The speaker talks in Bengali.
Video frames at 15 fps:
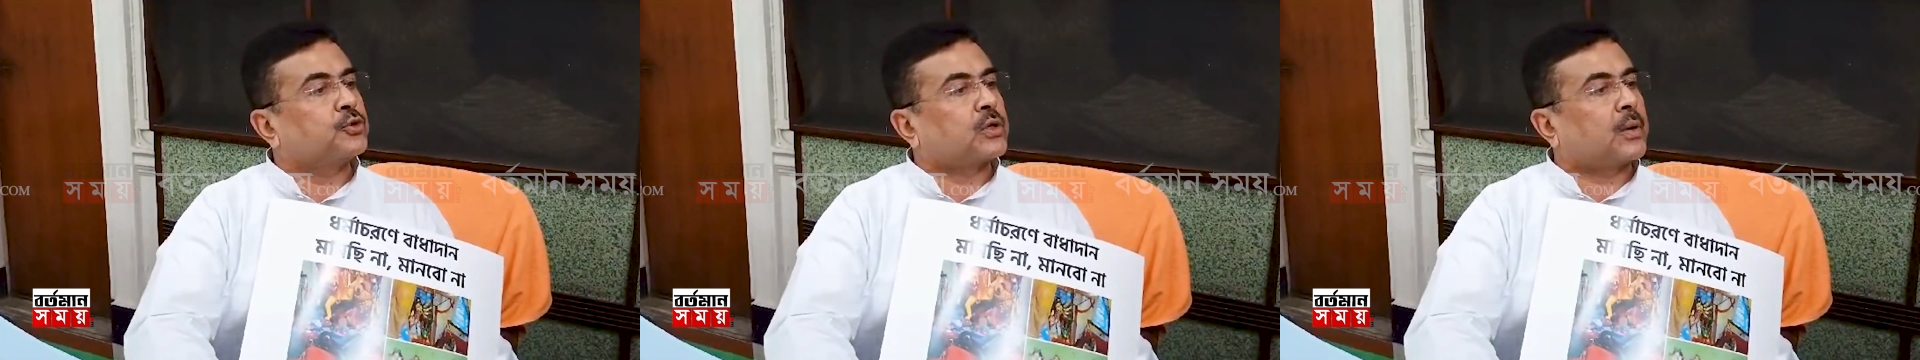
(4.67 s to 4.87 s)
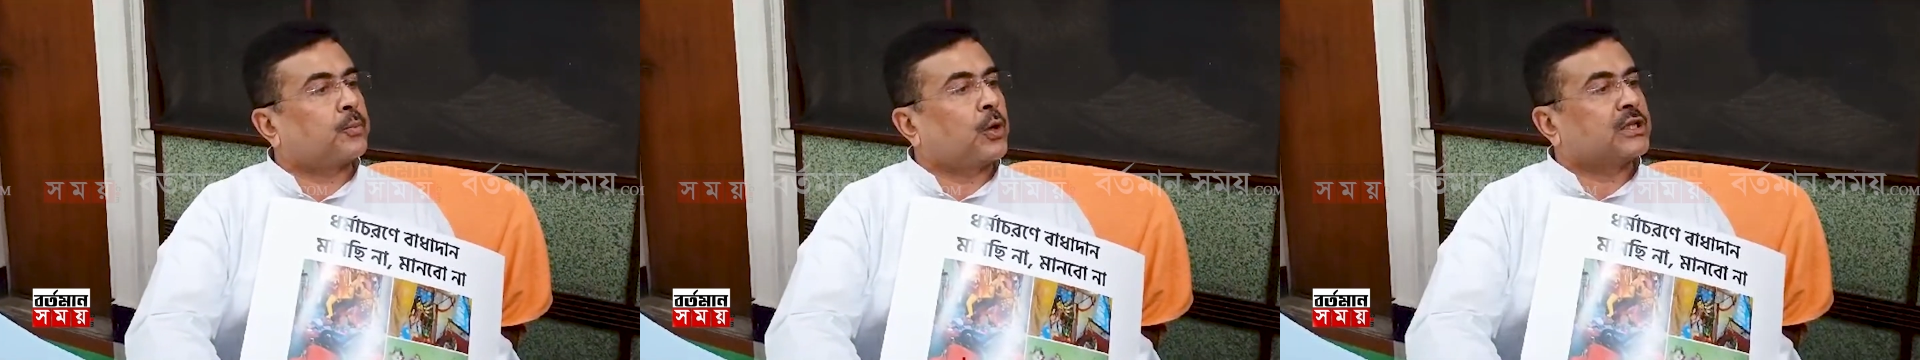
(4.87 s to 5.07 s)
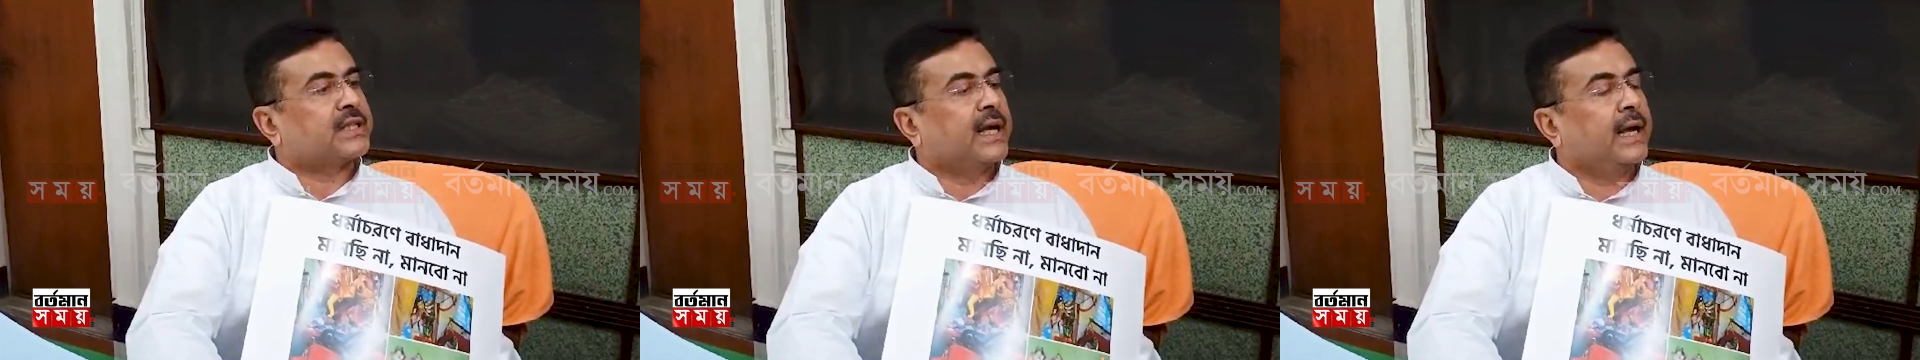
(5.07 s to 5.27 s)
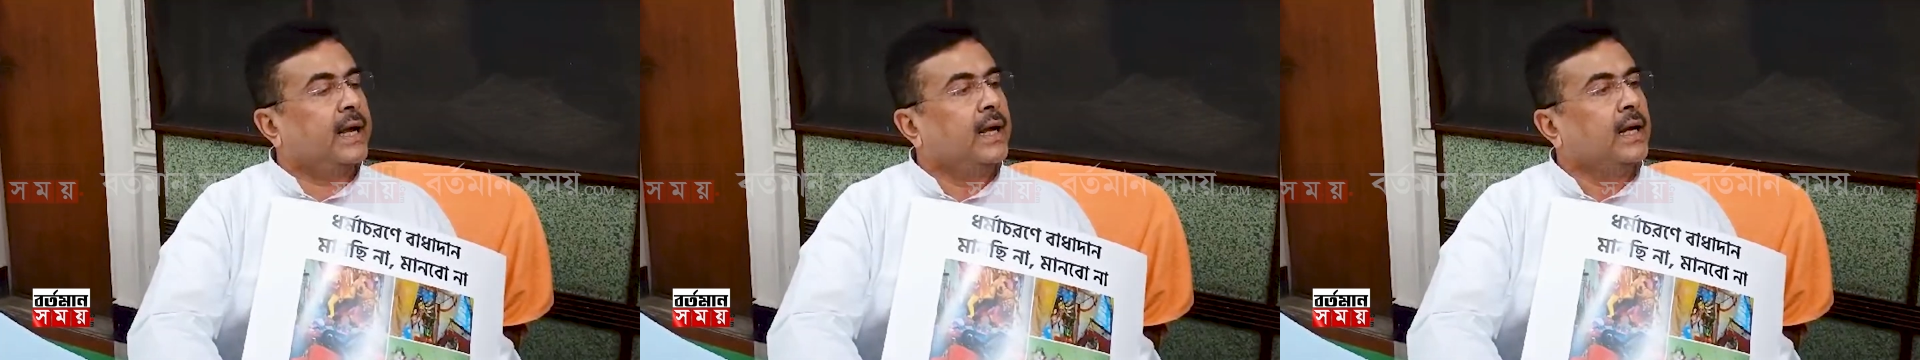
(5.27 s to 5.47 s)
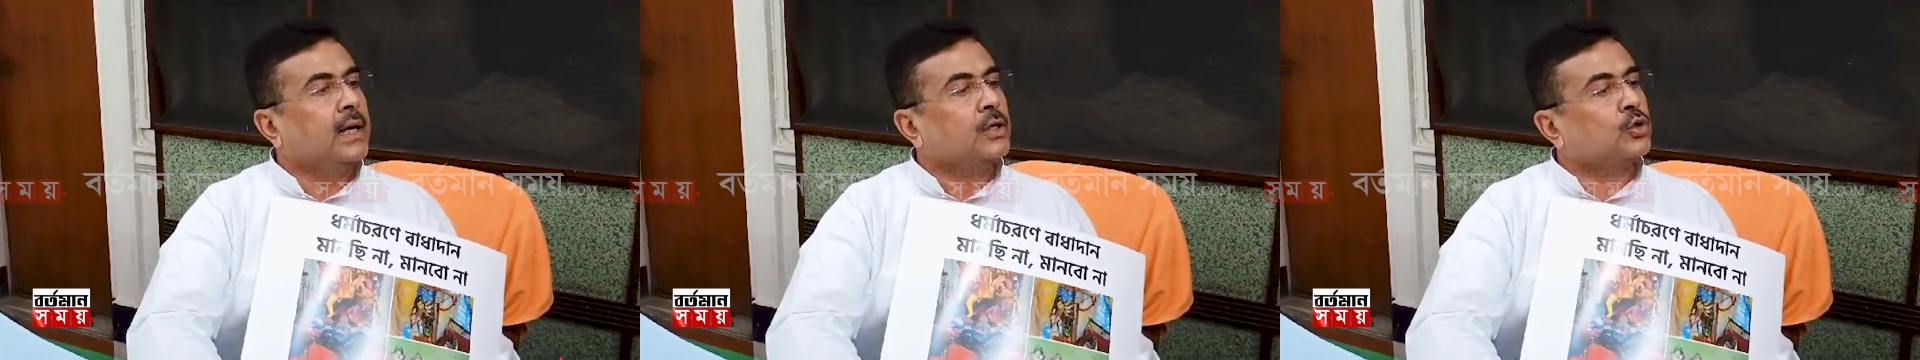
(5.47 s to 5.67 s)
পথে
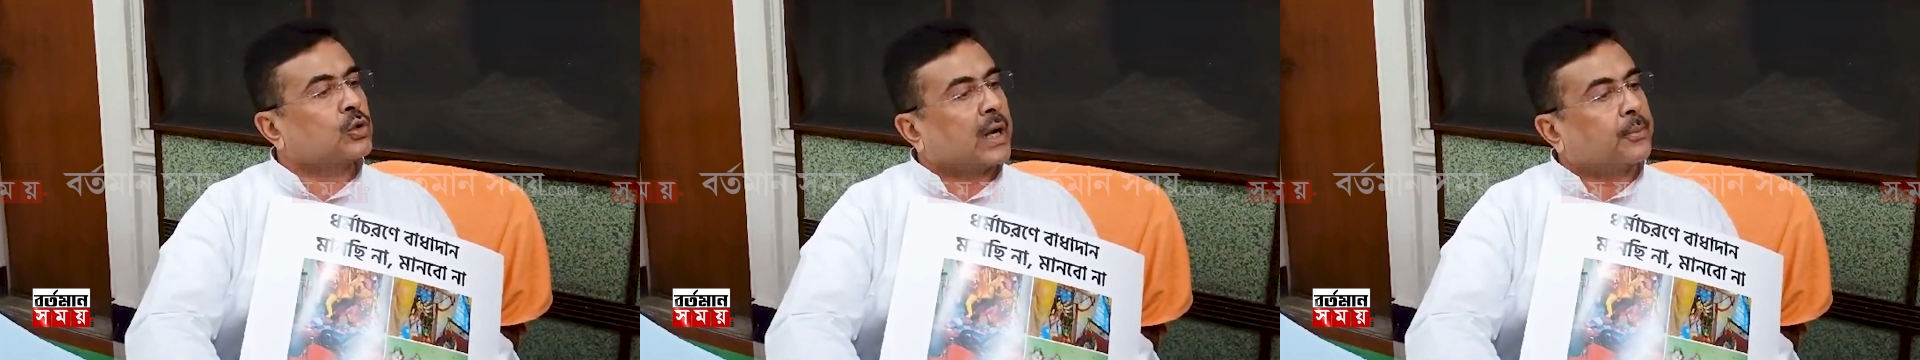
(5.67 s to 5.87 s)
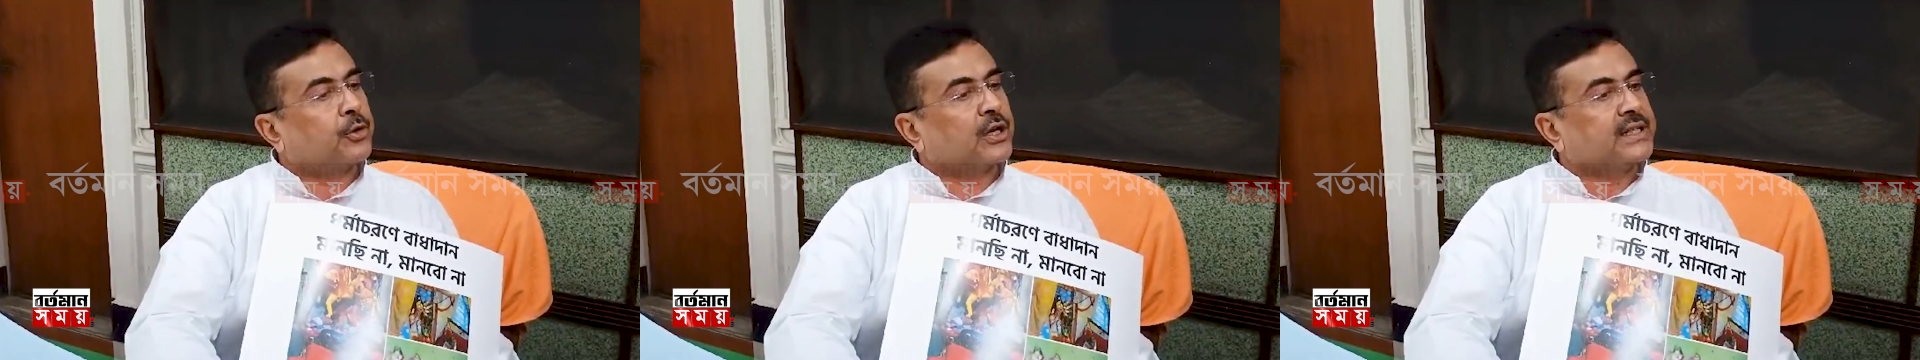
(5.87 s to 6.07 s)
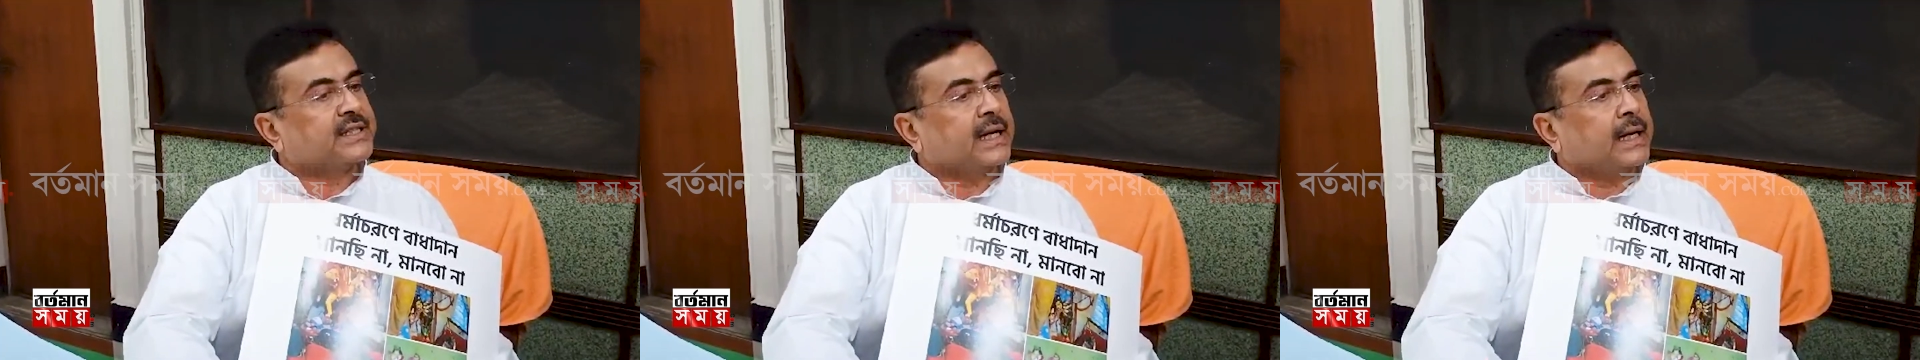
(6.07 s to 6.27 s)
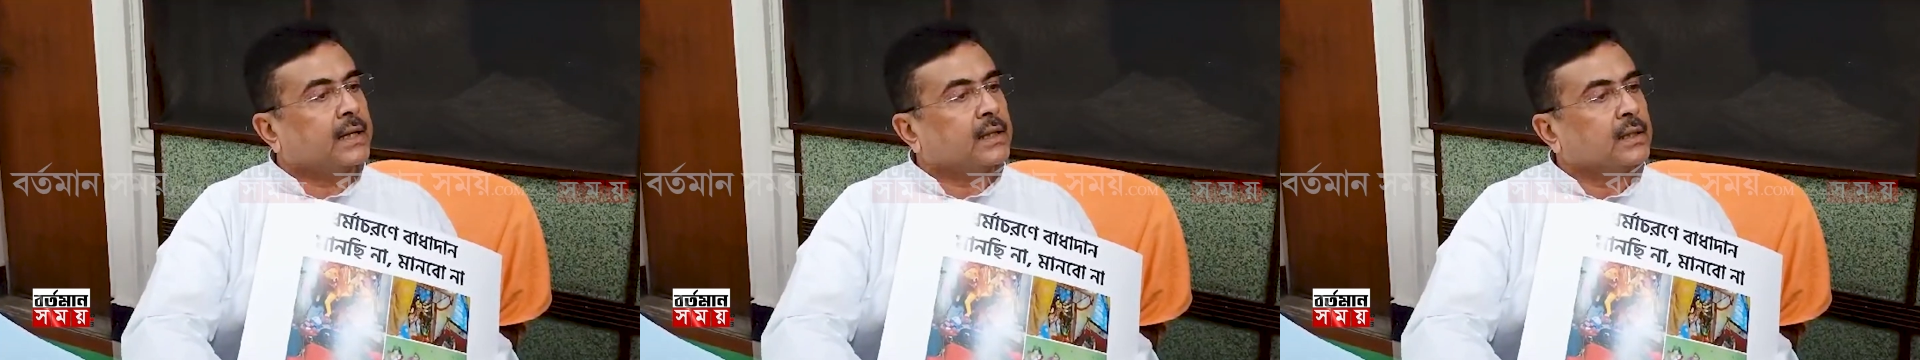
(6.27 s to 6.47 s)
ঢুকে পড়েছিলেন